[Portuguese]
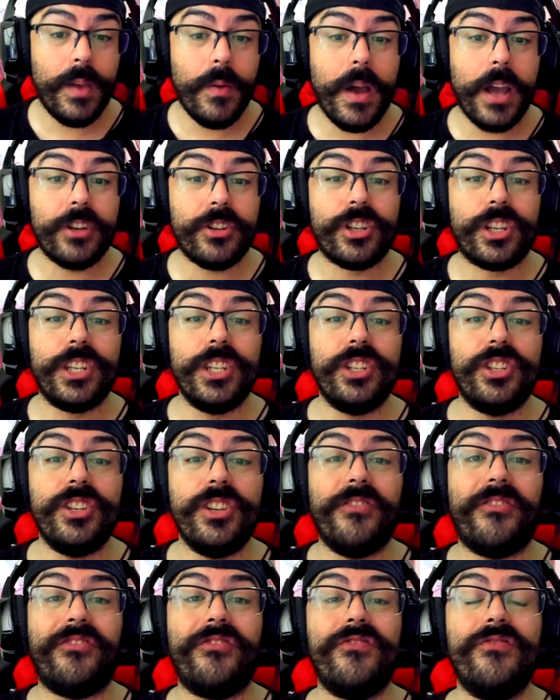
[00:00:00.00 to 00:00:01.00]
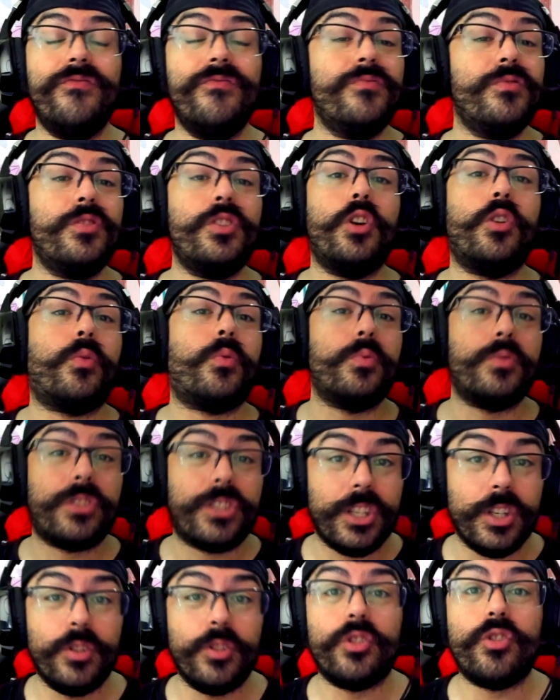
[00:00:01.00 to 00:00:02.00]
Eu acho que de, eu
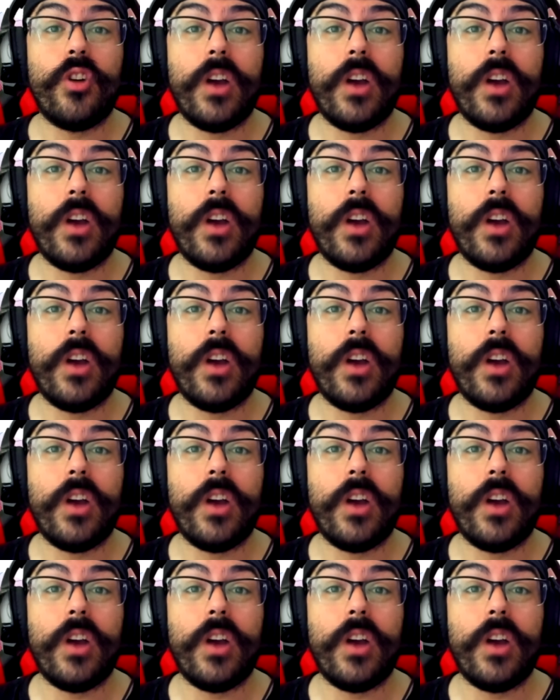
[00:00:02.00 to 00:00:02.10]
consigo